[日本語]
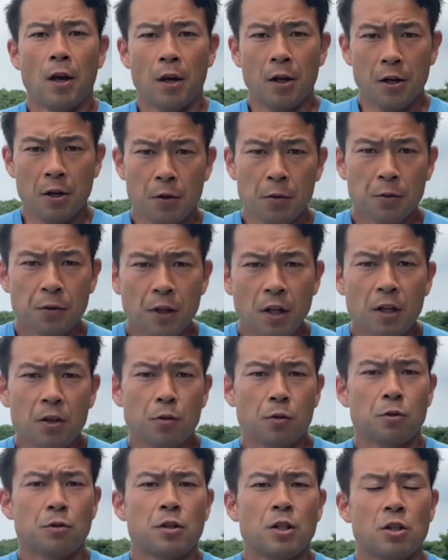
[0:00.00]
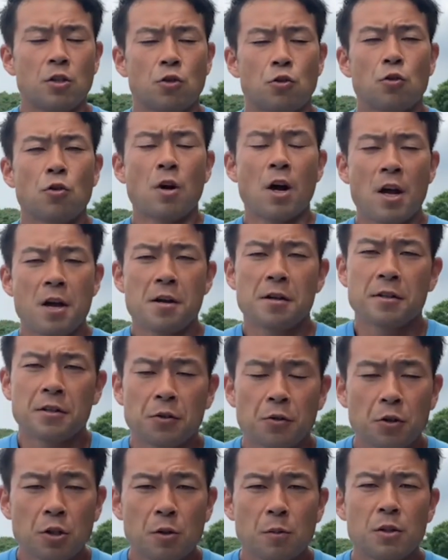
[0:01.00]
エリオン・ナイトン選手の速
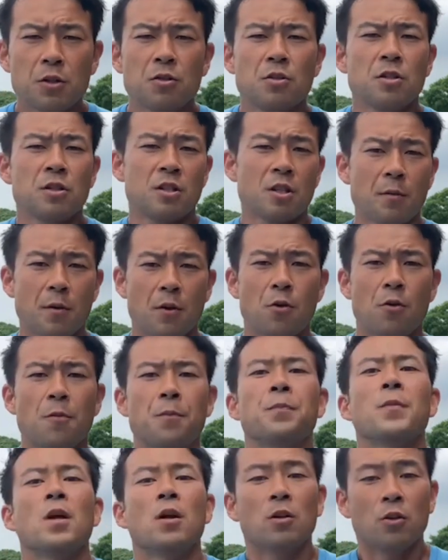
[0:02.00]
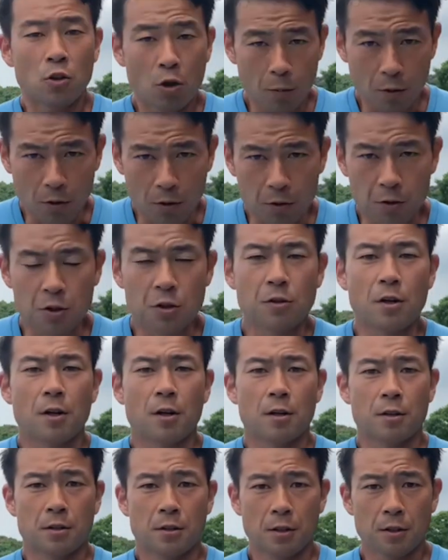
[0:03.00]
さの秘密に迫ろう。どうも、こんにちは、
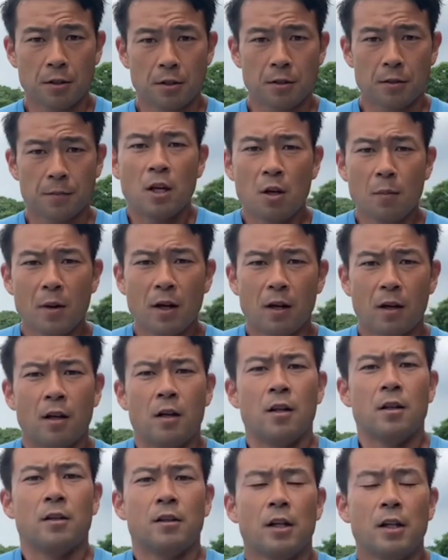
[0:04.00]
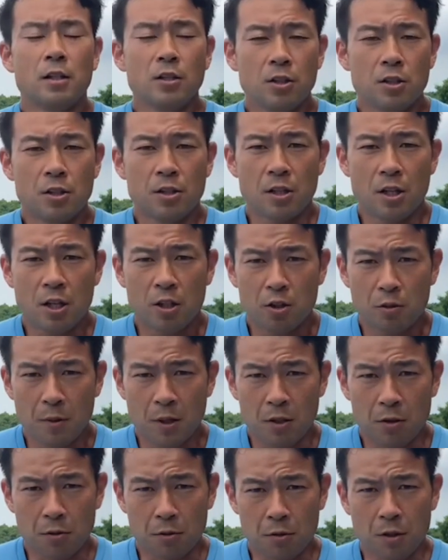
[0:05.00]
カースです。今、男子
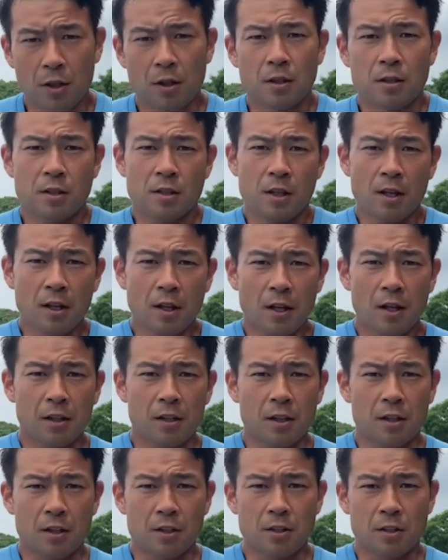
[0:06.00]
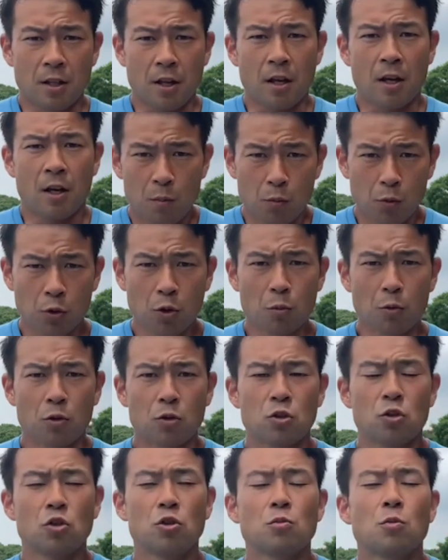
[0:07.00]
200m で世界でですね、最
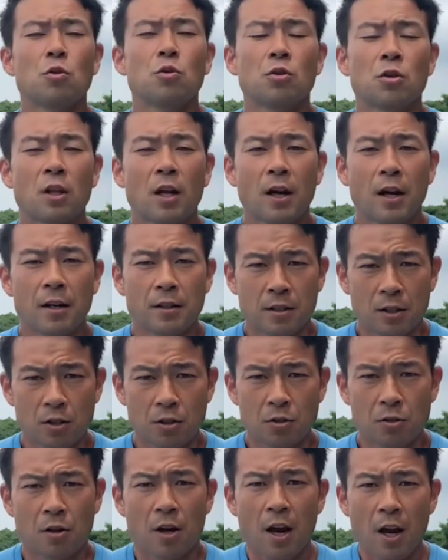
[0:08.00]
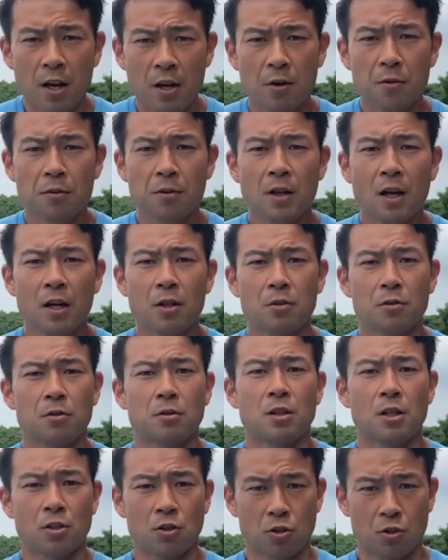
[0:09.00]
も注目の高い選手、エリオン・ナイトン
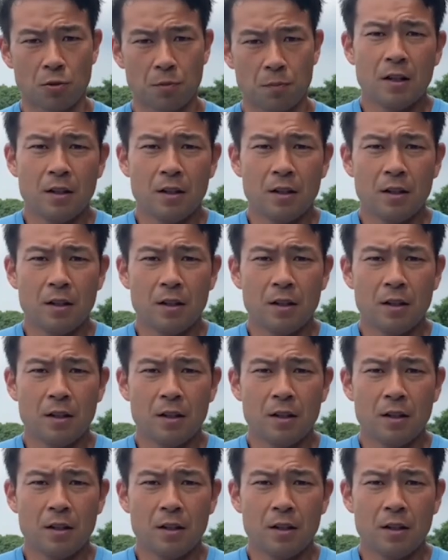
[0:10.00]
選手。